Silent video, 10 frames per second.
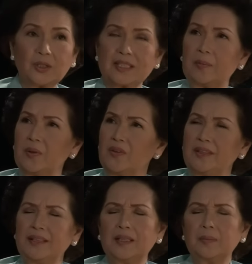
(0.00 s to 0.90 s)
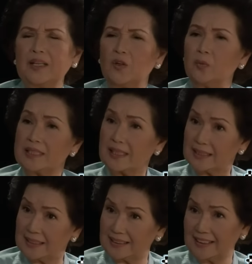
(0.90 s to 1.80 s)
So sabi ko, hindi naman ako
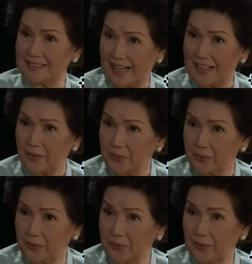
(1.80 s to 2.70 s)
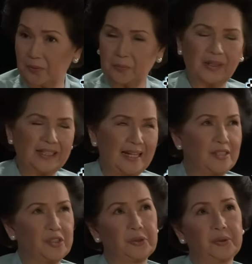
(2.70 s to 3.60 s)
masatsat na tao by
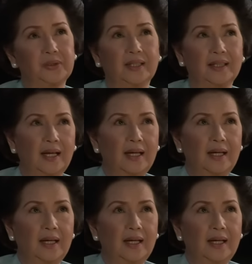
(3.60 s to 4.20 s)
nature.